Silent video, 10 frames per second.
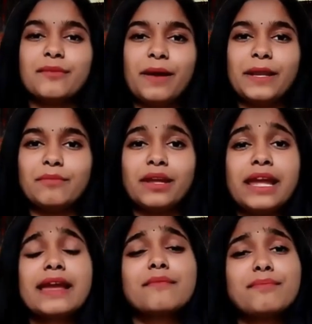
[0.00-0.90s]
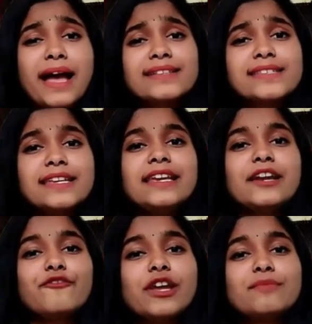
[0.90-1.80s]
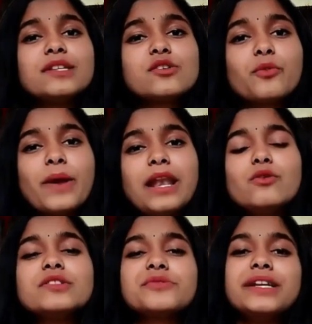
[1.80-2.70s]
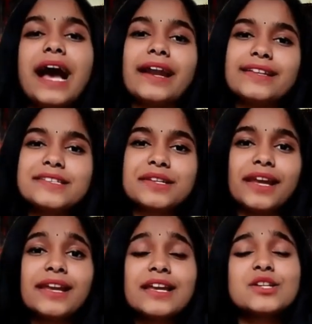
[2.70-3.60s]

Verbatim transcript: बैक्सकी के बारे में बैक्सकी एक फेमस और वेल नोन स्ट्रीट आर्टिस्ट